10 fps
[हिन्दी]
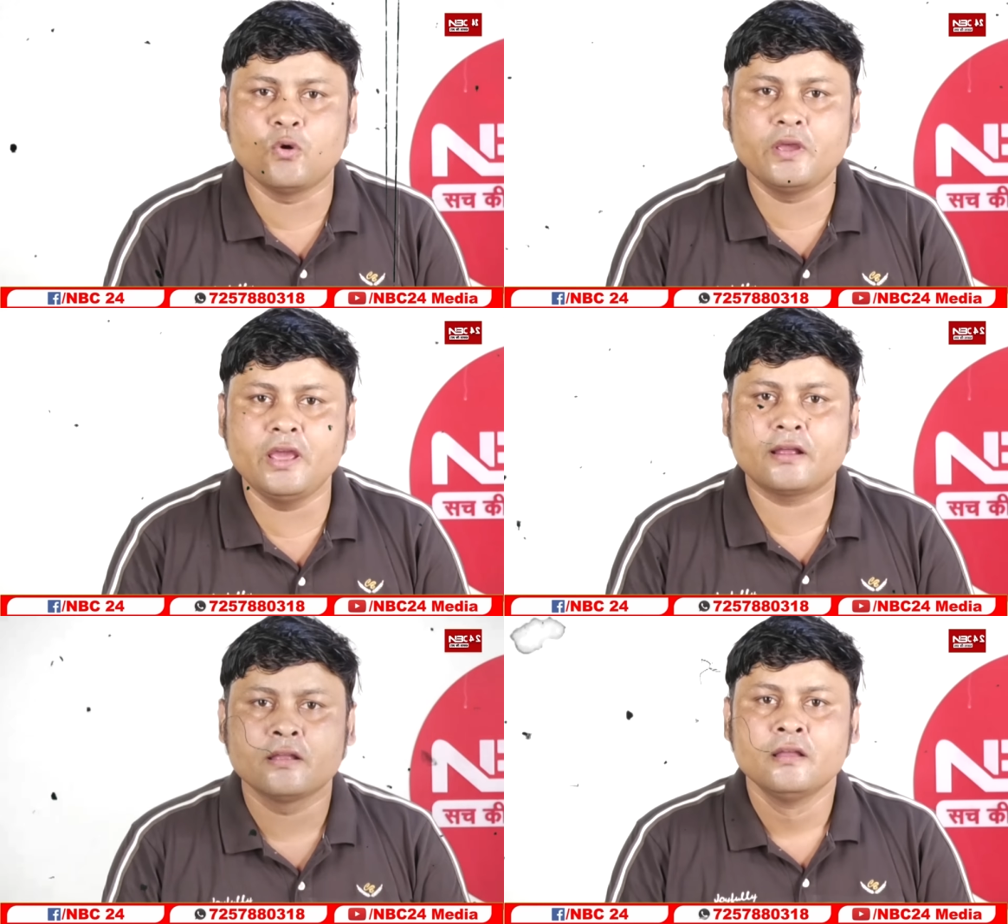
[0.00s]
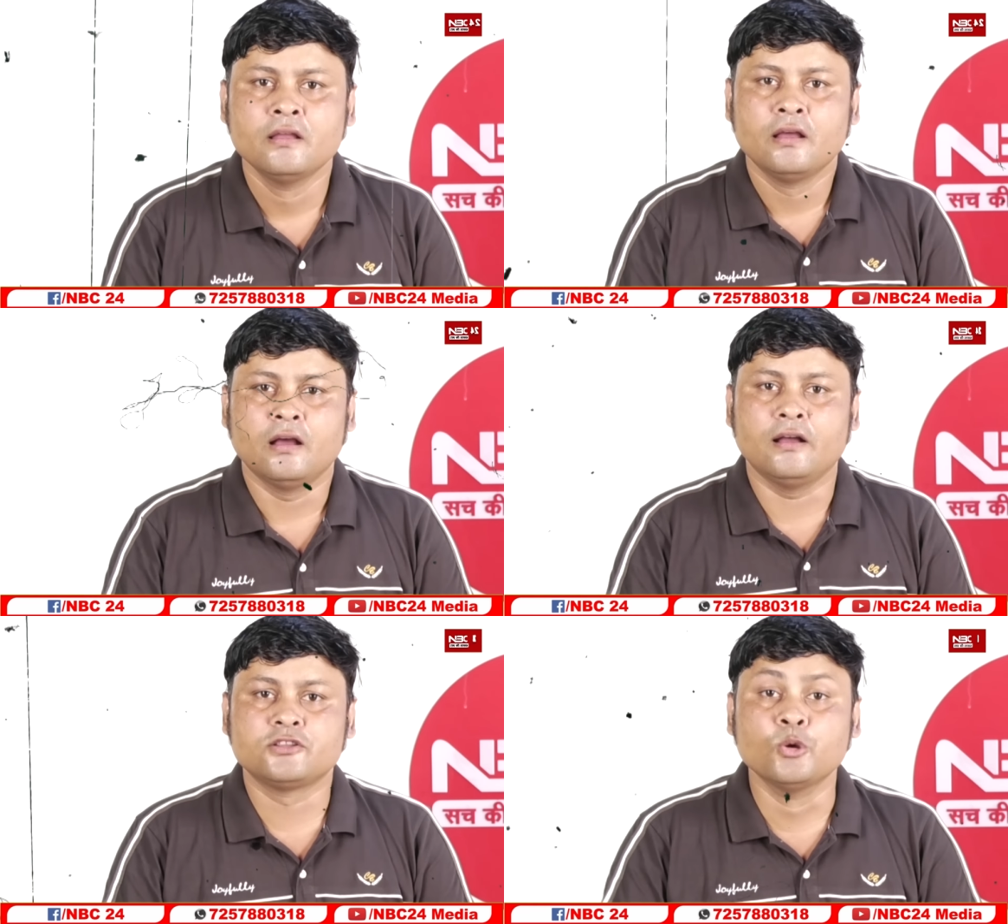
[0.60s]
को
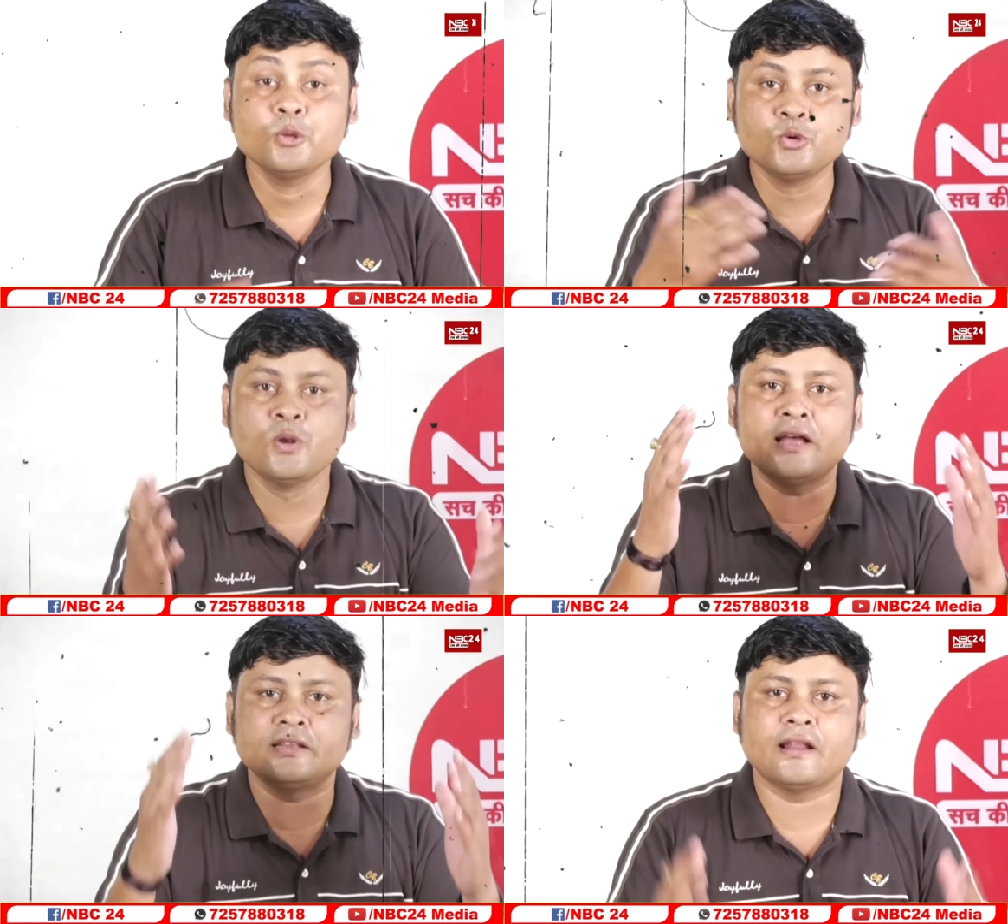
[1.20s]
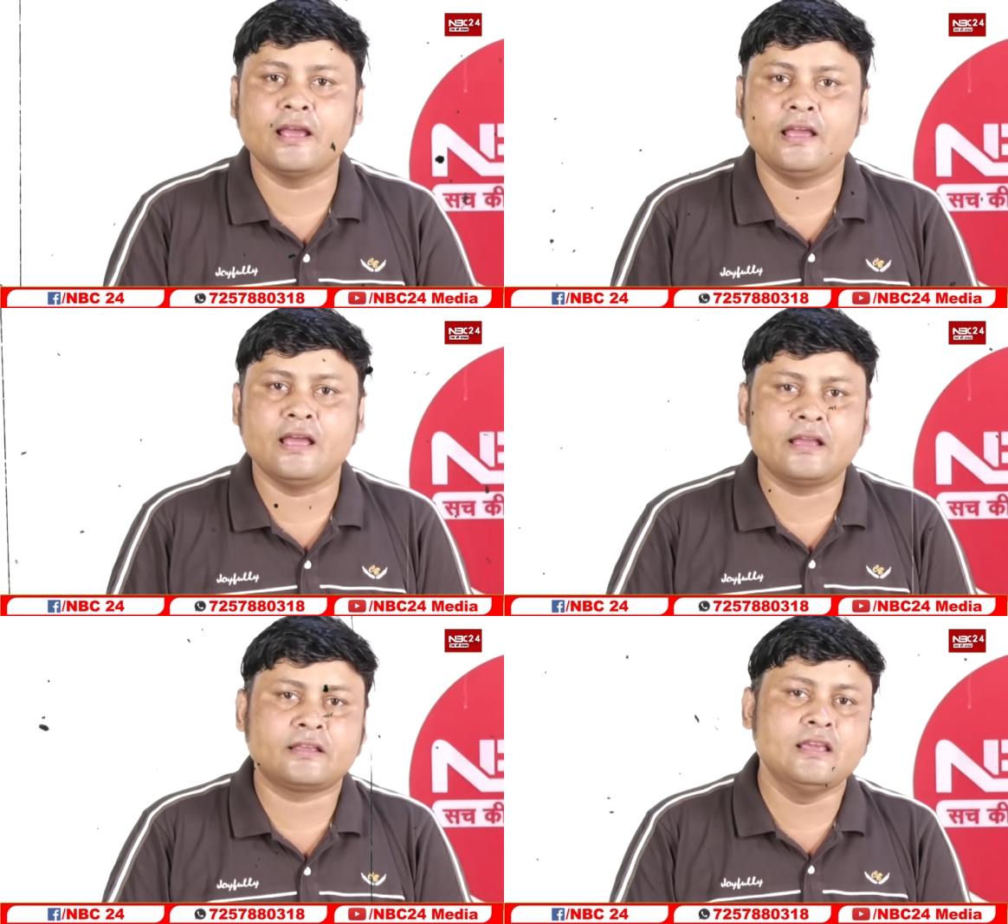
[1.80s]
एक झुंझुना दे रहे
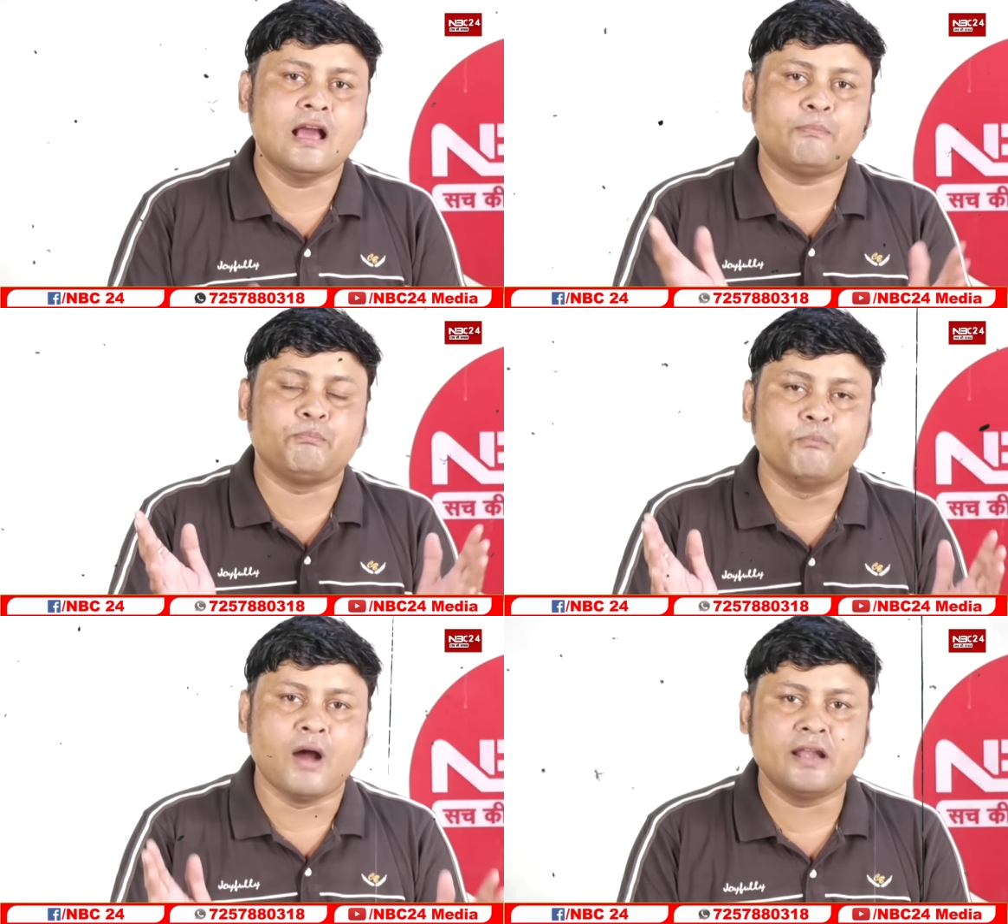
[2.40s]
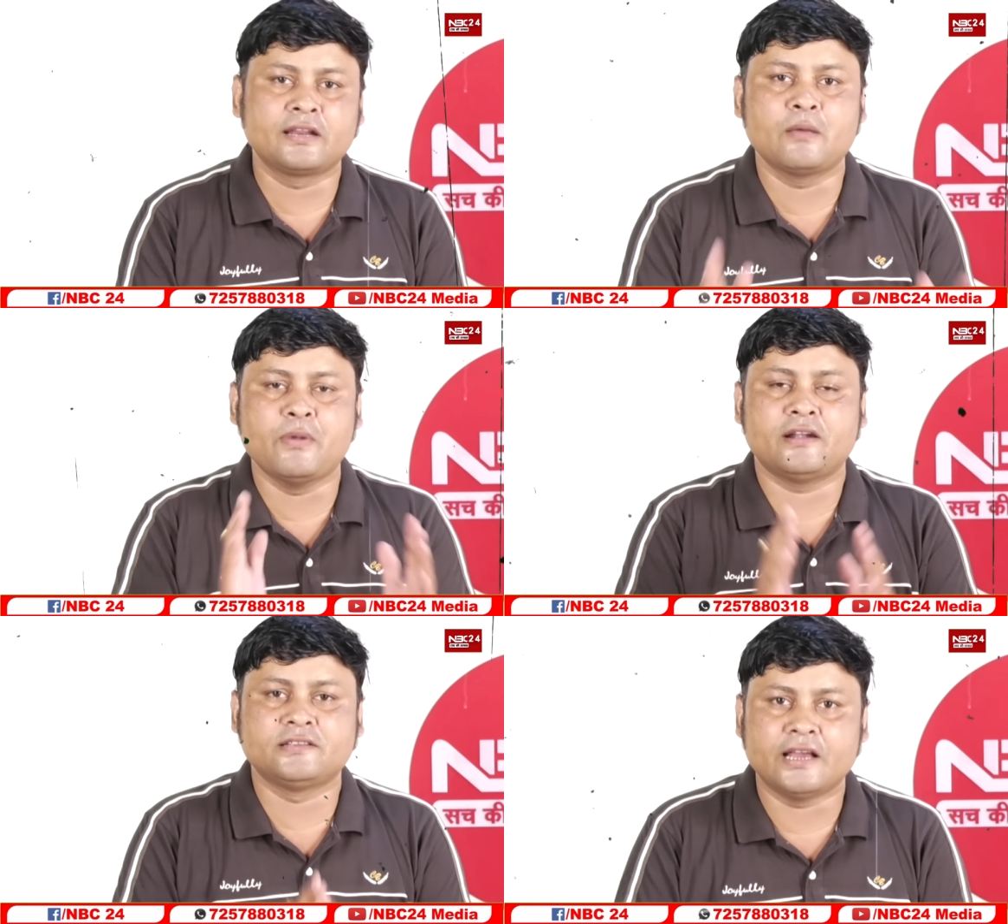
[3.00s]
हैं कि आप मान के
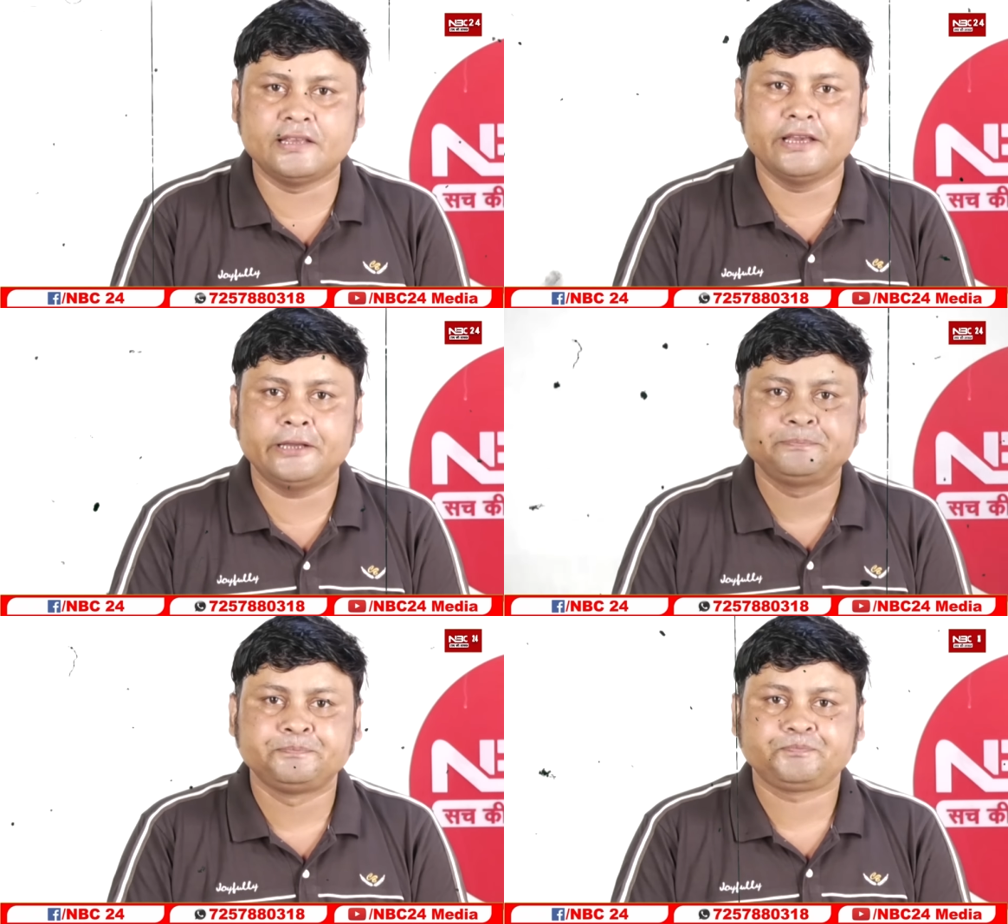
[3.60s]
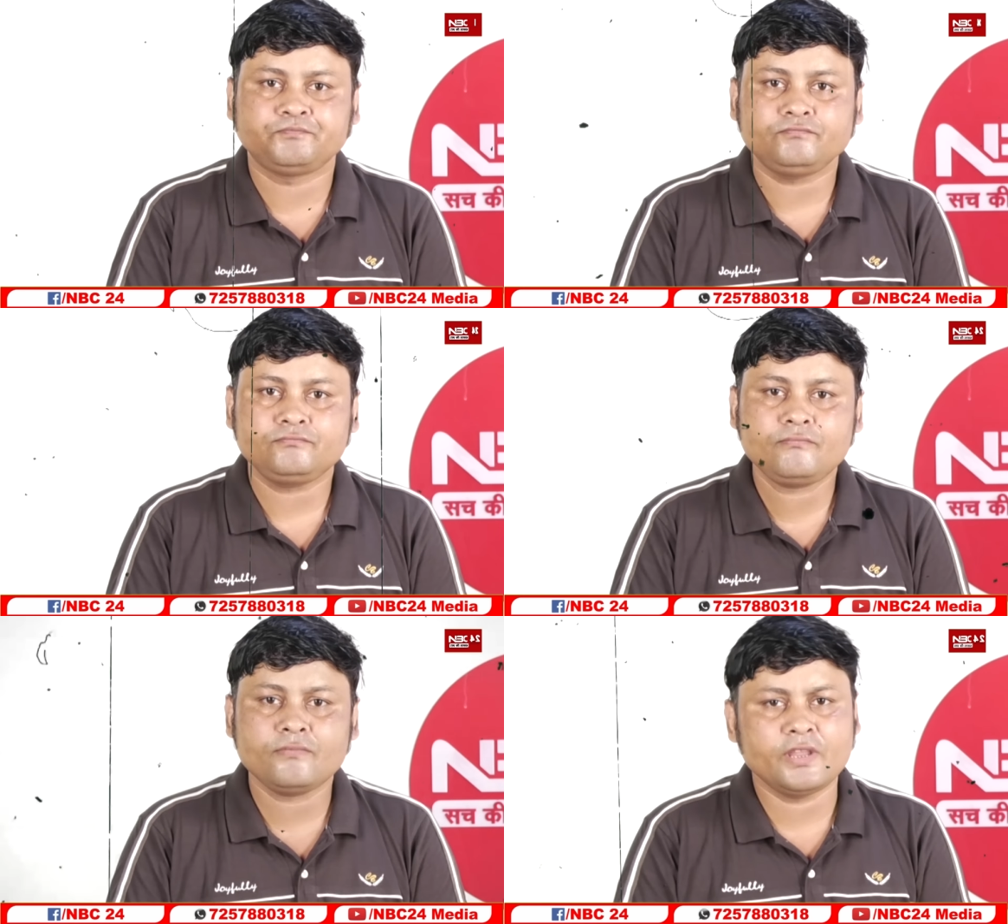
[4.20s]
बैठ जाइए
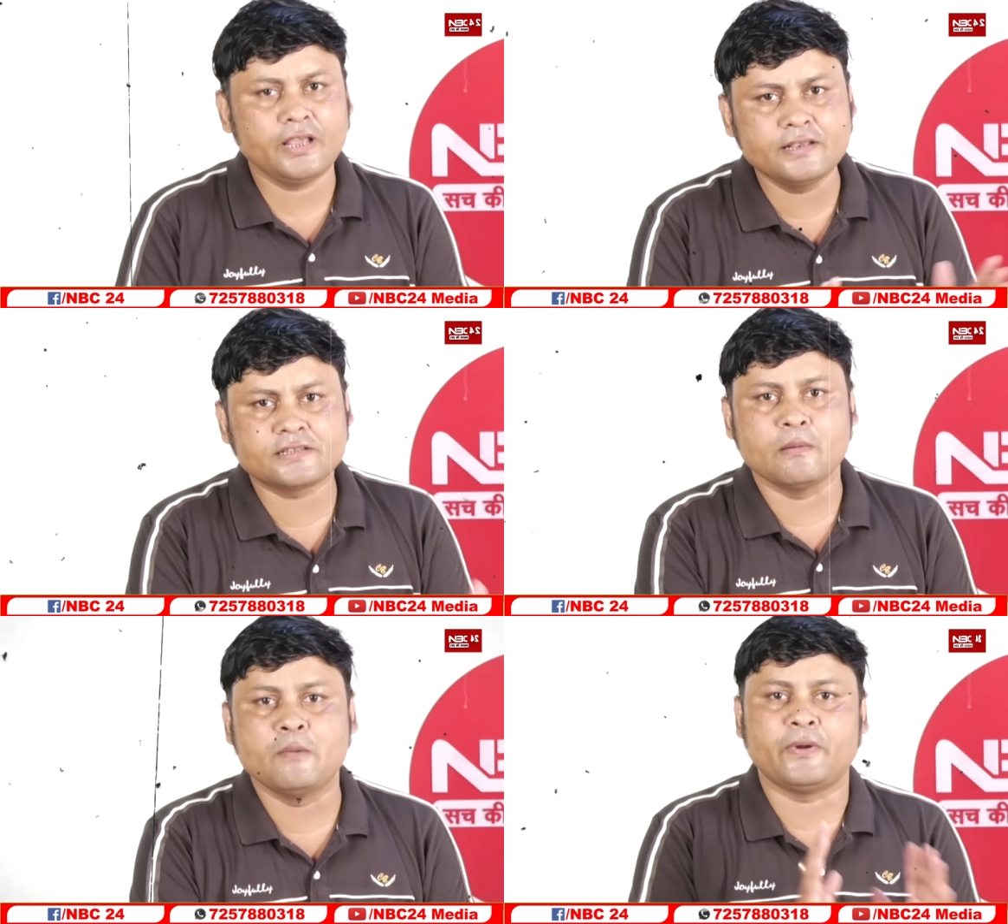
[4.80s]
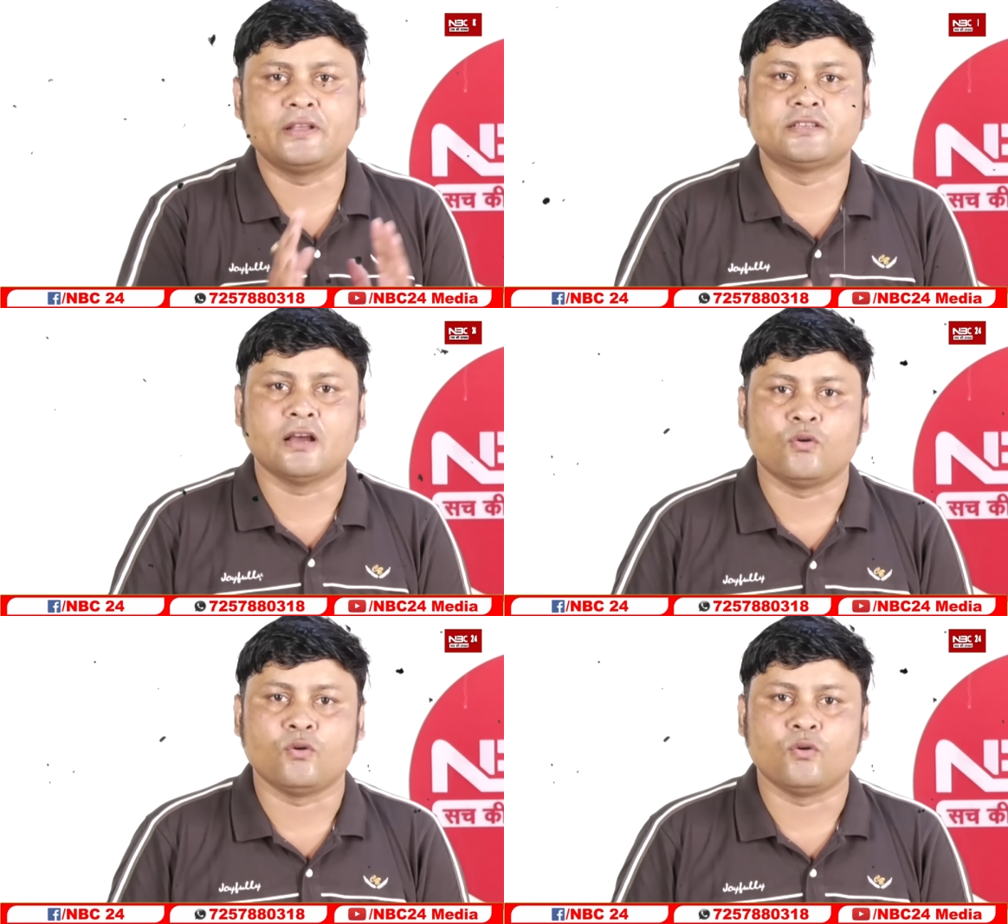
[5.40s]
कि इस समय परीक्षा